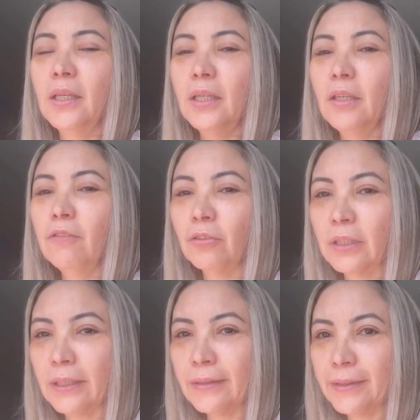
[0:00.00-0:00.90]
e
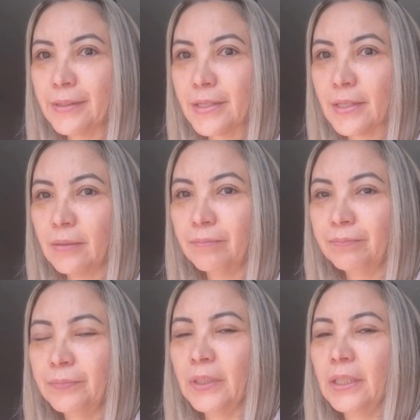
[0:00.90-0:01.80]
voltei na terça.
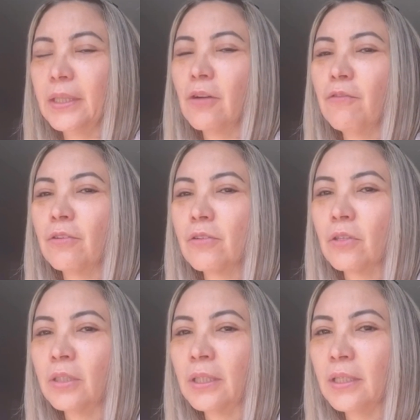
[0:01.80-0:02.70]
Então foram
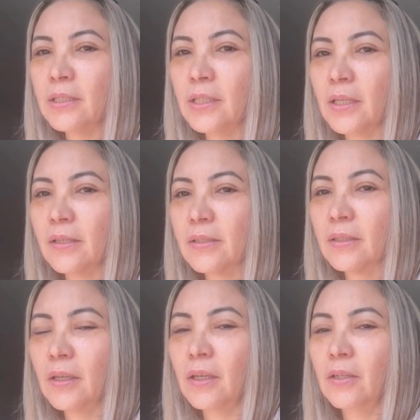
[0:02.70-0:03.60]
só três dias.
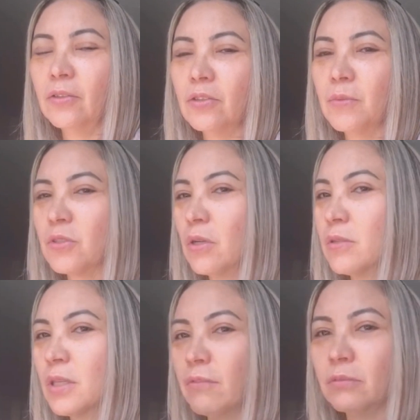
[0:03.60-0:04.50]
Os meus
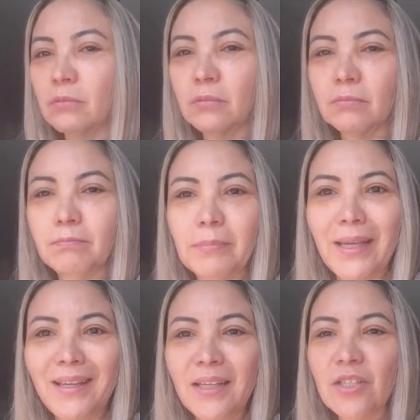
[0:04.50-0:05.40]
olhos estavam
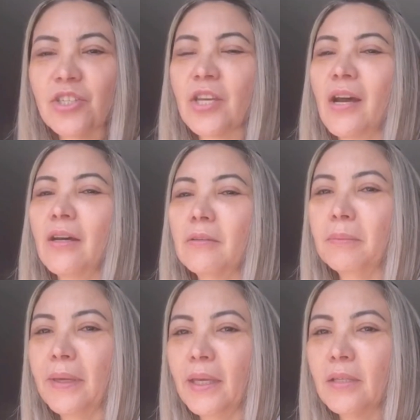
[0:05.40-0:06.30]
bem inchado
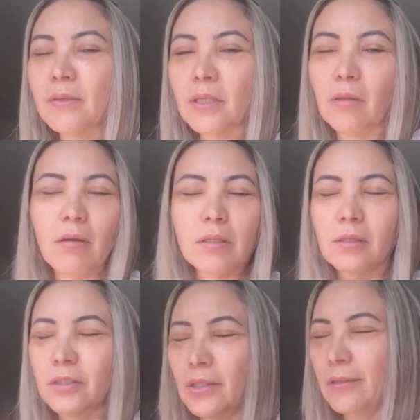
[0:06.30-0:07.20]
mesmo, assim,
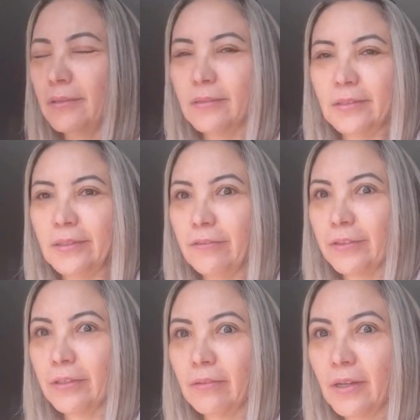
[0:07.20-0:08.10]
nossa, gente, eu
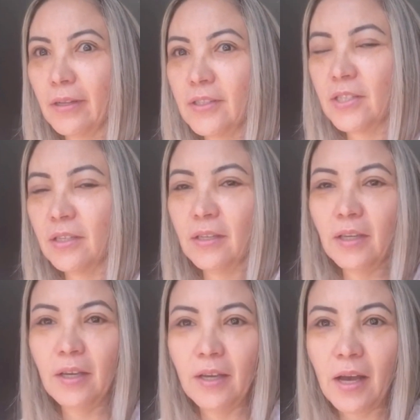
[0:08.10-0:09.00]
fiquei com cara de
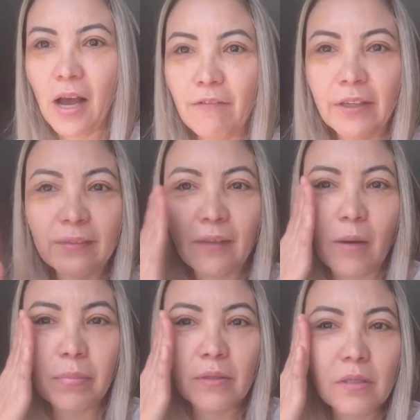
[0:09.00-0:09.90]

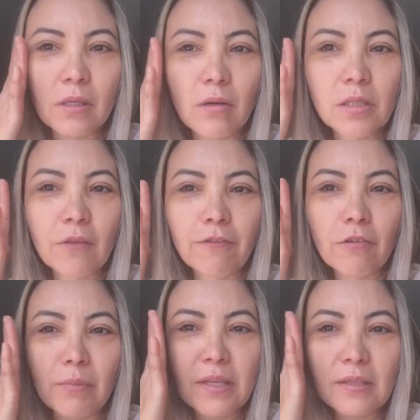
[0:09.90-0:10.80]
avatar, porque esse negócio que
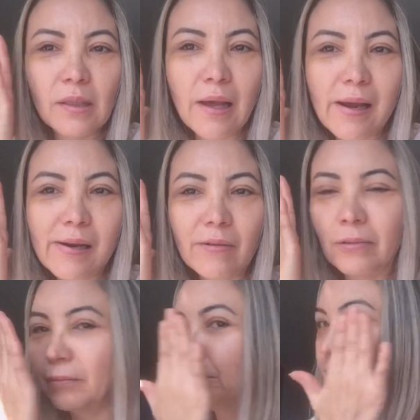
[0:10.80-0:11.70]
ficou mais largo
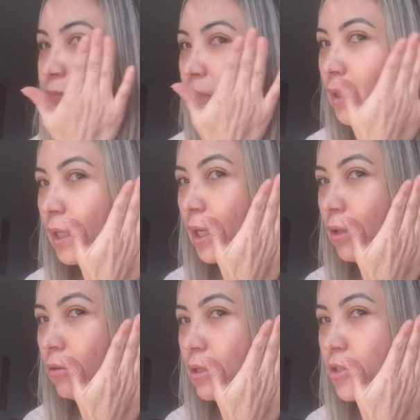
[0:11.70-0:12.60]
e
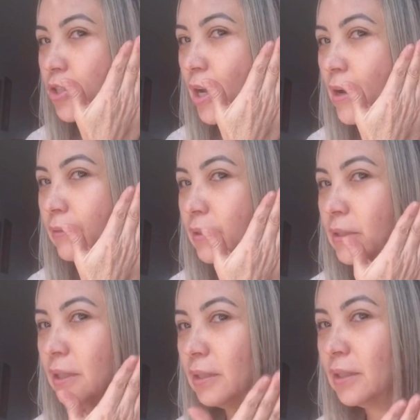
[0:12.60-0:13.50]
aquele olho inchado,
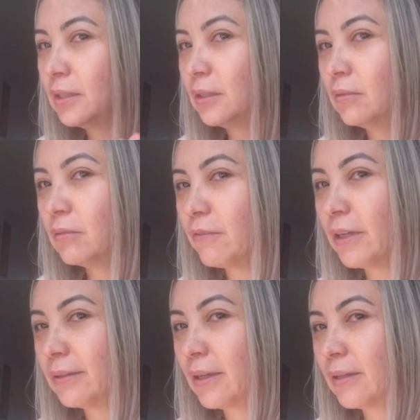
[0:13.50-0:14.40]
assim, um
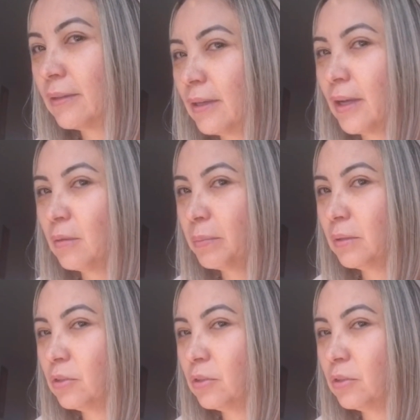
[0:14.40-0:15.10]
avatar atacado pelo